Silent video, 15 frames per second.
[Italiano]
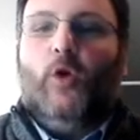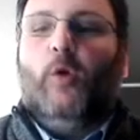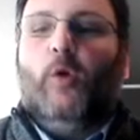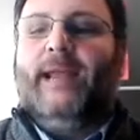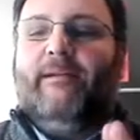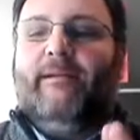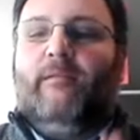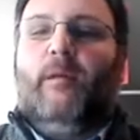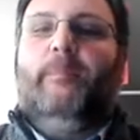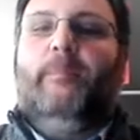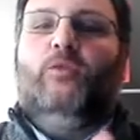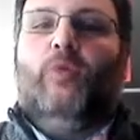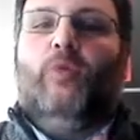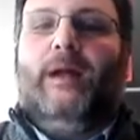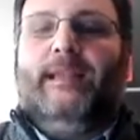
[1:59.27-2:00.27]
Come eravamo
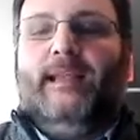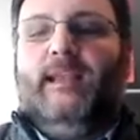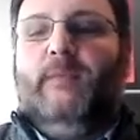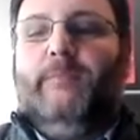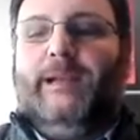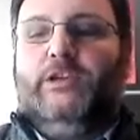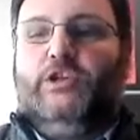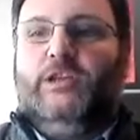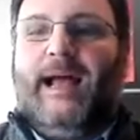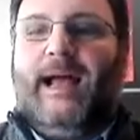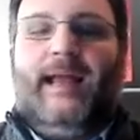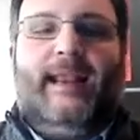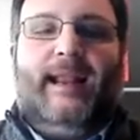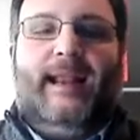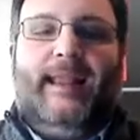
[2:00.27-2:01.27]
abituati ad
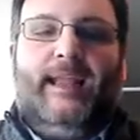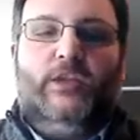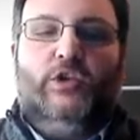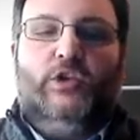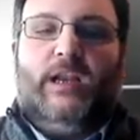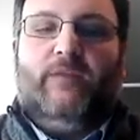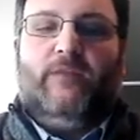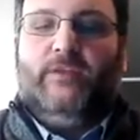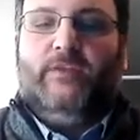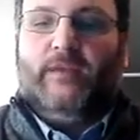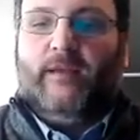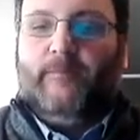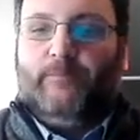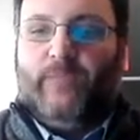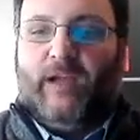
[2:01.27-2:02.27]
immaginare, a leggere, a,
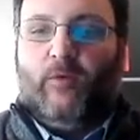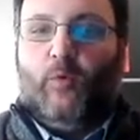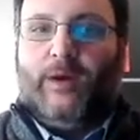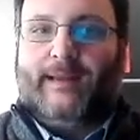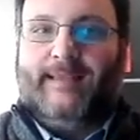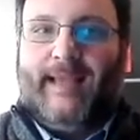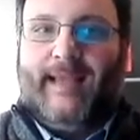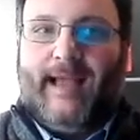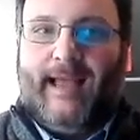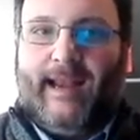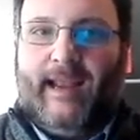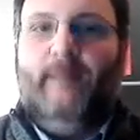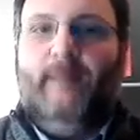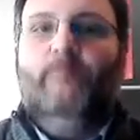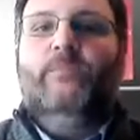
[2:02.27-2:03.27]
a, a
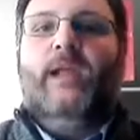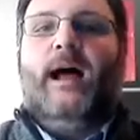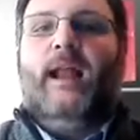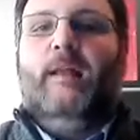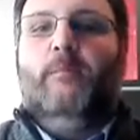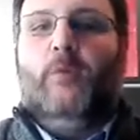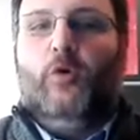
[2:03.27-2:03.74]
guardare al